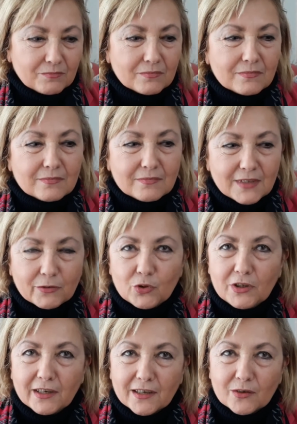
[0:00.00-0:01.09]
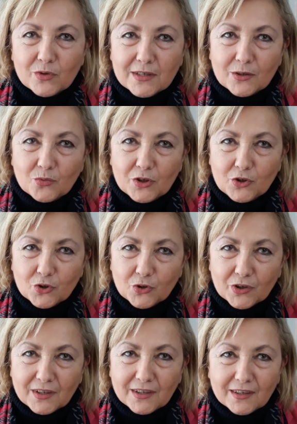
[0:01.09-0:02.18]
Devo dire che in questi due
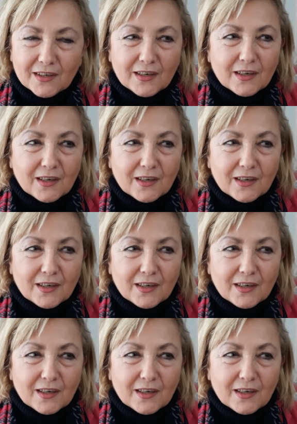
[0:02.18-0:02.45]
giorni